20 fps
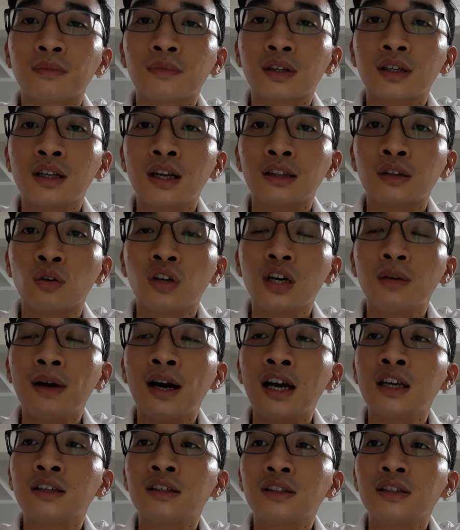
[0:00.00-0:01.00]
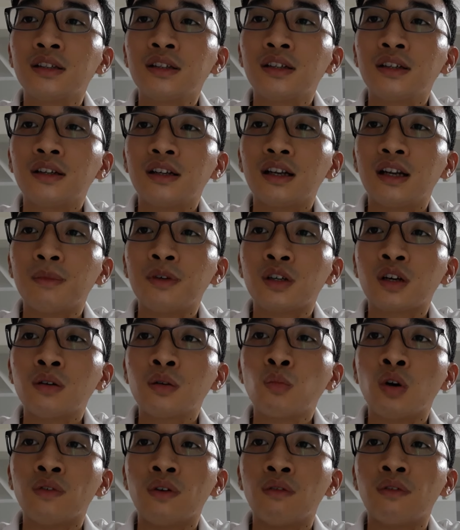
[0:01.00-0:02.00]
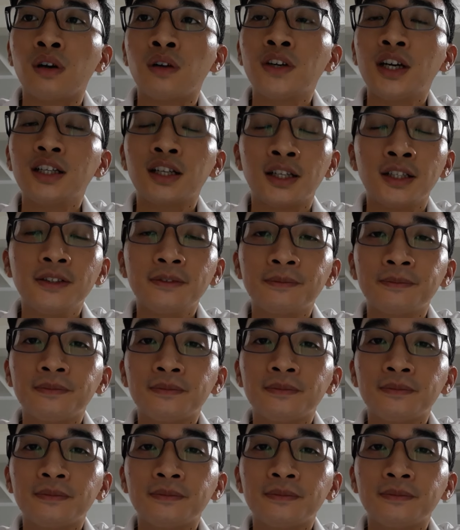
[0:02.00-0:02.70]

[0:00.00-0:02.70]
Nghĩa là tối ngày mai là mình có buổi phỏng vấn với anh đấy.